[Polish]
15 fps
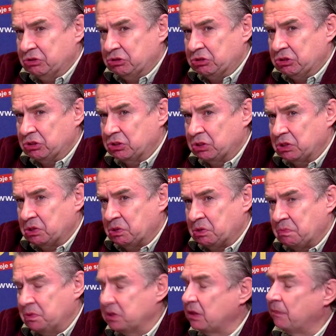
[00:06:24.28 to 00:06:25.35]
yy,
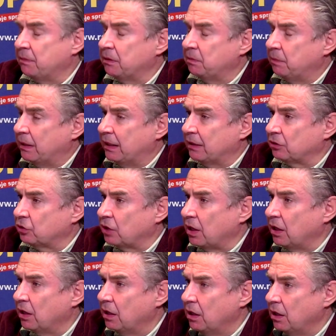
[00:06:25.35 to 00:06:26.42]
robota
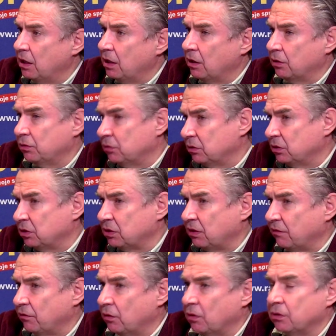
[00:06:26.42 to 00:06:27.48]
podpalacza, który gdzieś
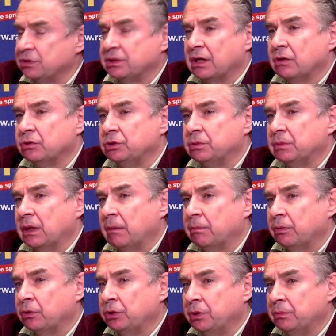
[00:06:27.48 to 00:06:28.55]
tam w okolicach Ozimka
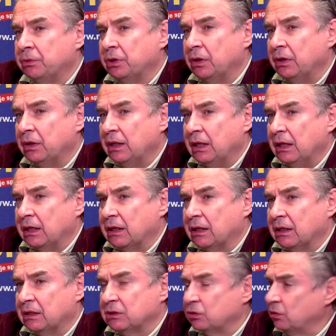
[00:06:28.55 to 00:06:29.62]
podobno
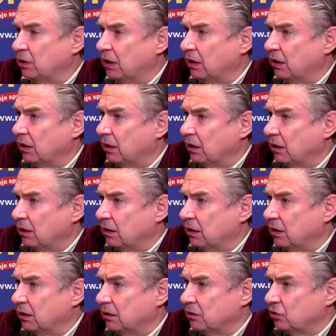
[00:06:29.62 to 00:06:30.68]
grasuje.
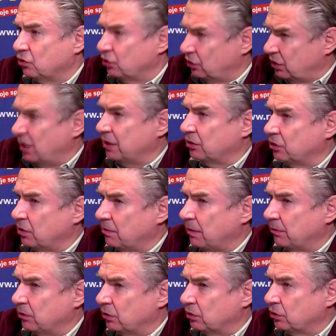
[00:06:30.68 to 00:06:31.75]
Yy, często
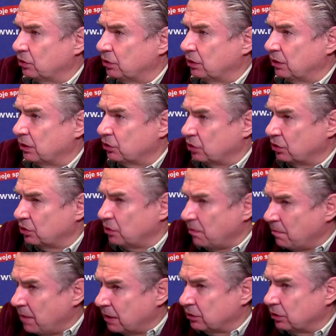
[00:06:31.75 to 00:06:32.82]
mamy do czynienia, często
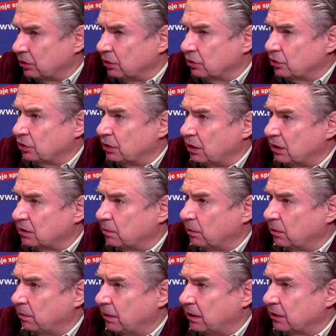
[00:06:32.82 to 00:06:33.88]
macie do czynienia z
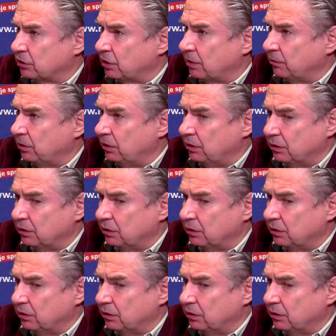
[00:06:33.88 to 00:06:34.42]
podpalaczami?